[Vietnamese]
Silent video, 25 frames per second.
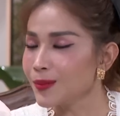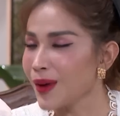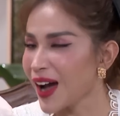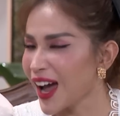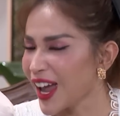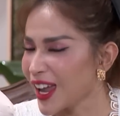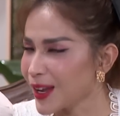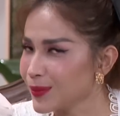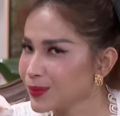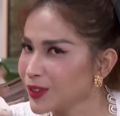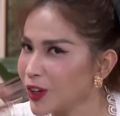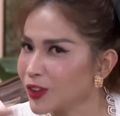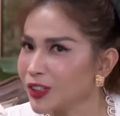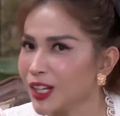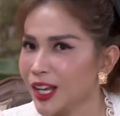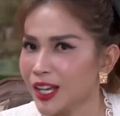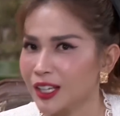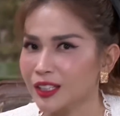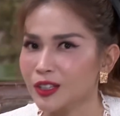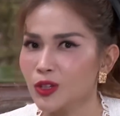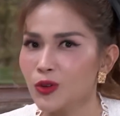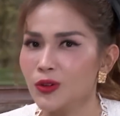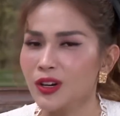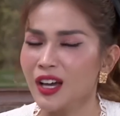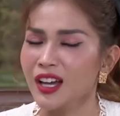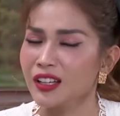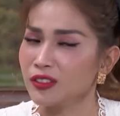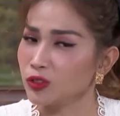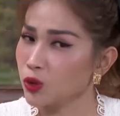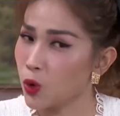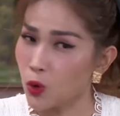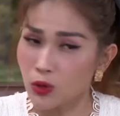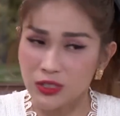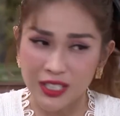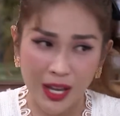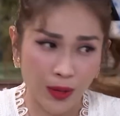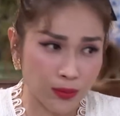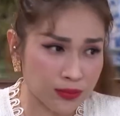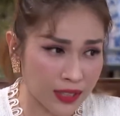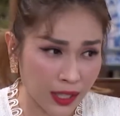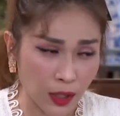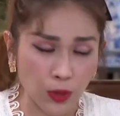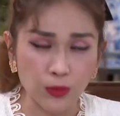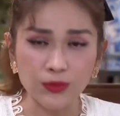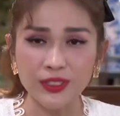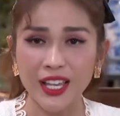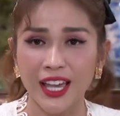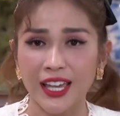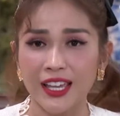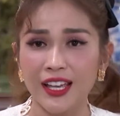mà em nói thiệt luôn á, cuộc sống này
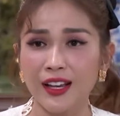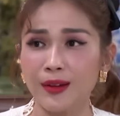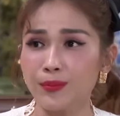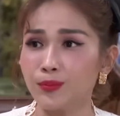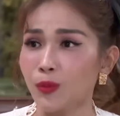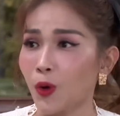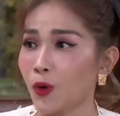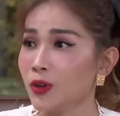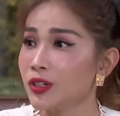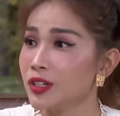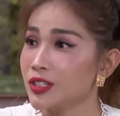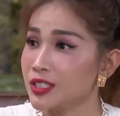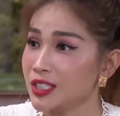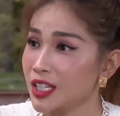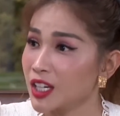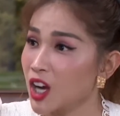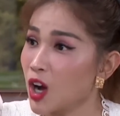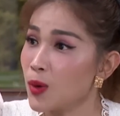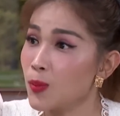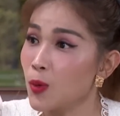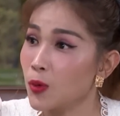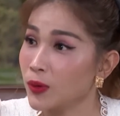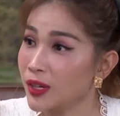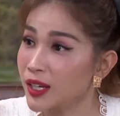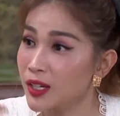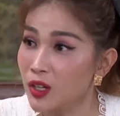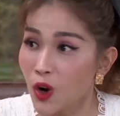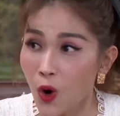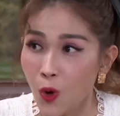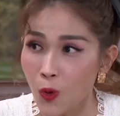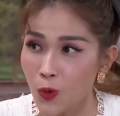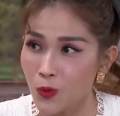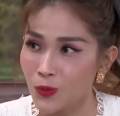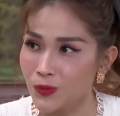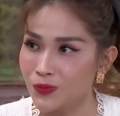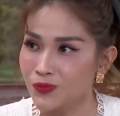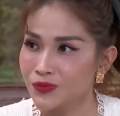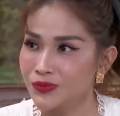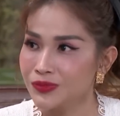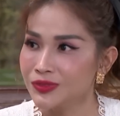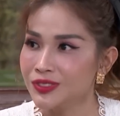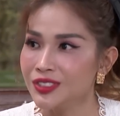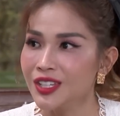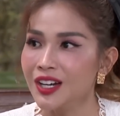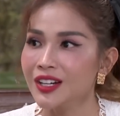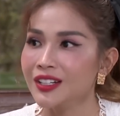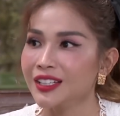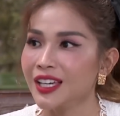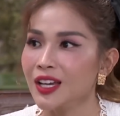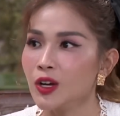cũng vậy á, mỗi người sẽ có một cái gu,
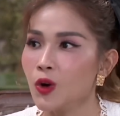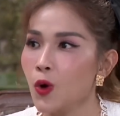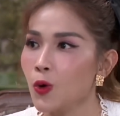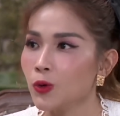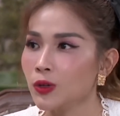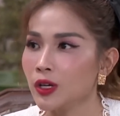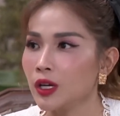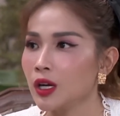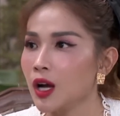nhưng cái gu đó